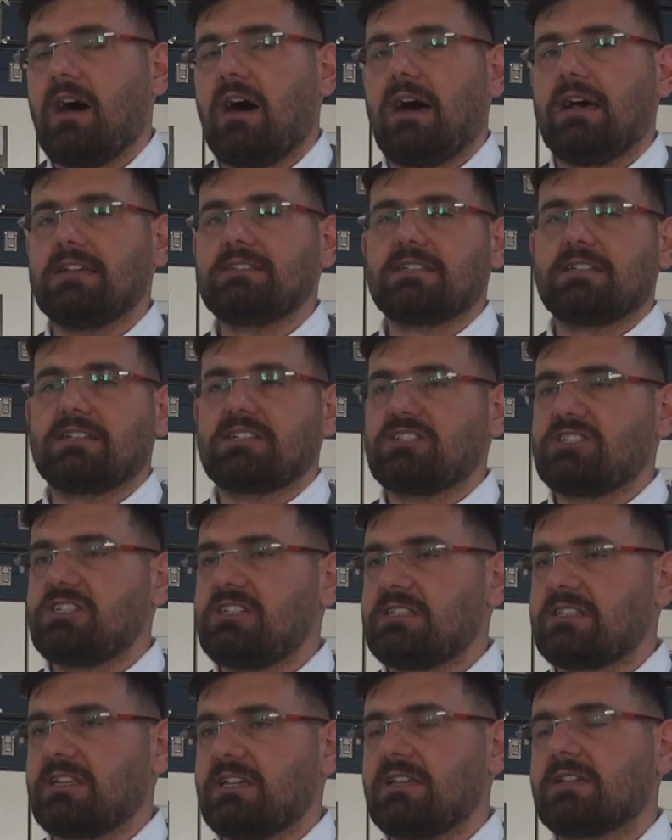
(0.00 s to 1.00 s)
hastanın
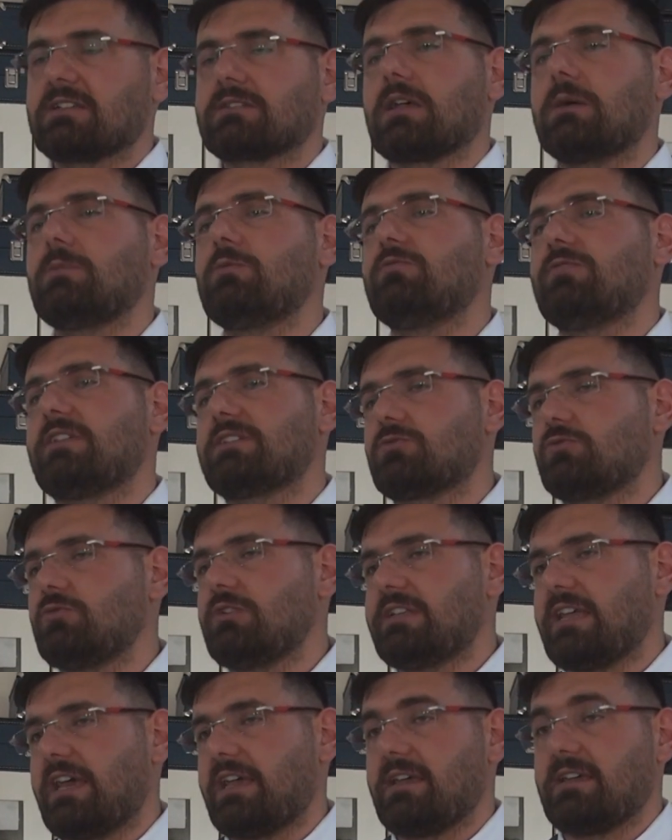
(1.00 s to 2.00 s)
cildi sabun ve su
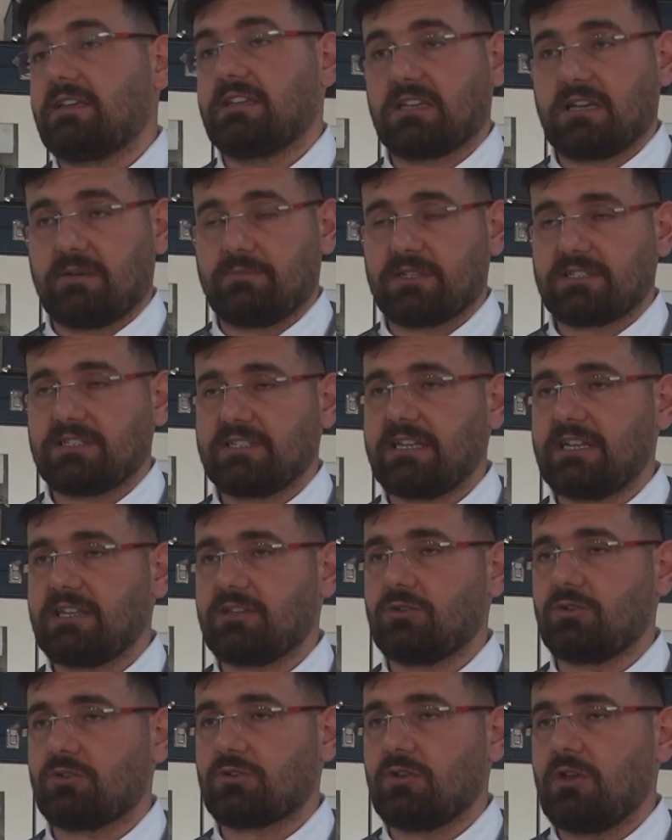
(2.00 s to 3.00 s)
ile yıkanması
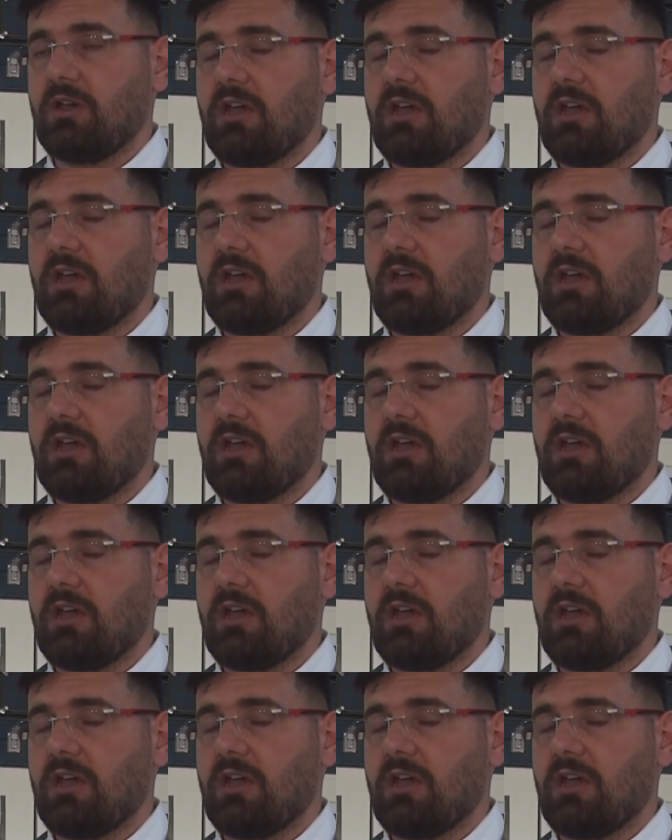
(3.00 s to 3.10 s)
gerekiyor.